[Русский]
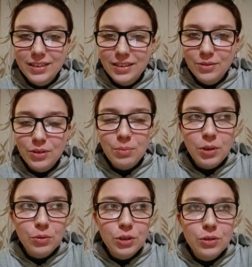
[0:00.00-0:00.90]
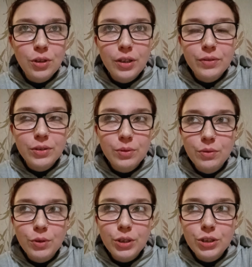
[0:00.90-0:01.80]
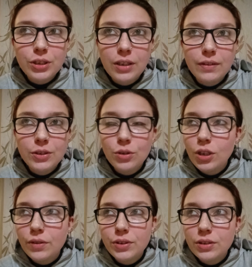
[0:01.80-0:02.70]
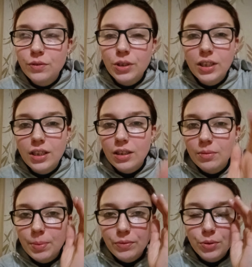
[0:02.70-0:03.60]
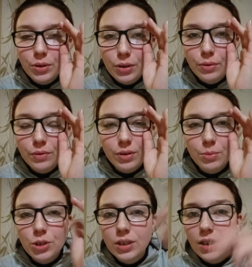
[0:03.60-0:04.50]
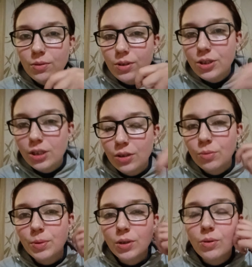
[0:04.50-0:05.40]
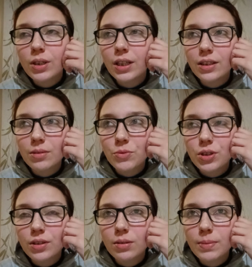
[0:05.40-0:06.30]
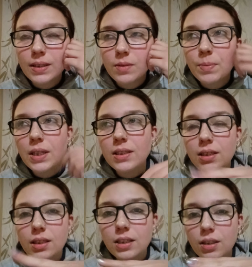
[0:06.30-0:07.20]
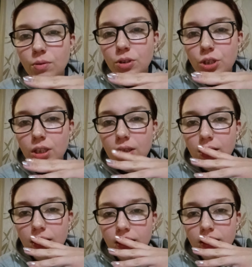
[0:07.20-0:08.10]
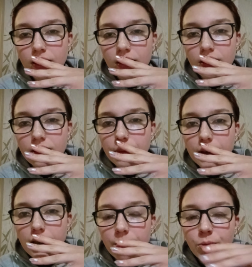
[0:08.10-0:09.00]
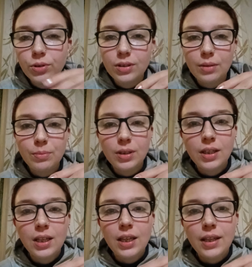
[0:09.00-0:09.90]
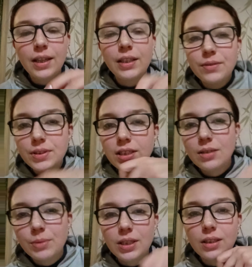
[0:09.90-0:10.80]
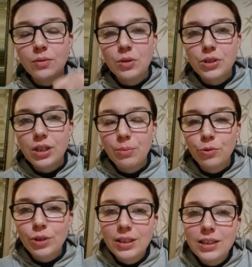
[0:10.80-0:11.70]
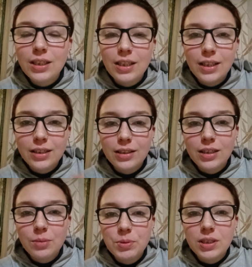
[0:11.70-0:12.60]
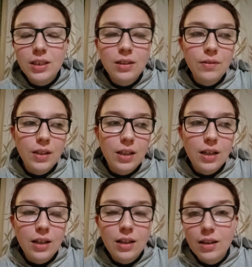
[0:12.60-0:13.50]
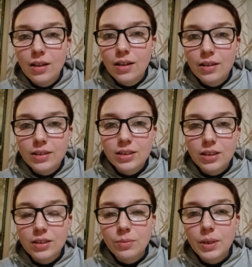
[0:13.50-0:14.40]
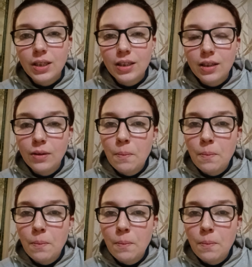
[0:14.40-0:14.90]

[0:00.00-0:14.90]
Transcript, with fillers: У Дамира уже столько всего творческого, столько всего. Я, наверное, пофоткаю. У него там еще колокольчик такой прикольный. Они там Джингл Белл спели, делали колокольчики для, э, типа, клип у них там был. И они все этими колокольчиками вот так делали. Я этот клип скидывала э, к себе на канал.